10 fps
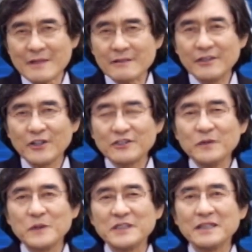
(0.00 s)

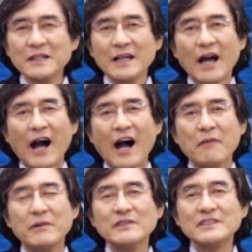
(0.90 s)
그것은 오직
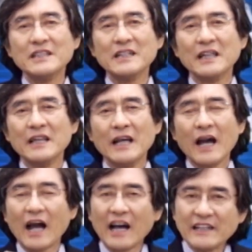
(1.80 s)
아버지
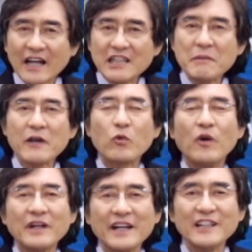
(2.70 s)
하나님의
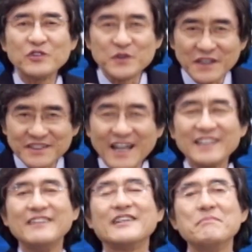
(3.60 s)
고난에 두셨다
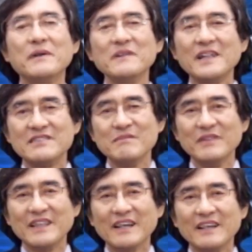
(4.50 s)
이렇게 표현되어
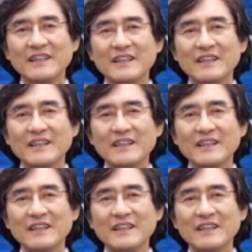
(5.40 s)
있습니다.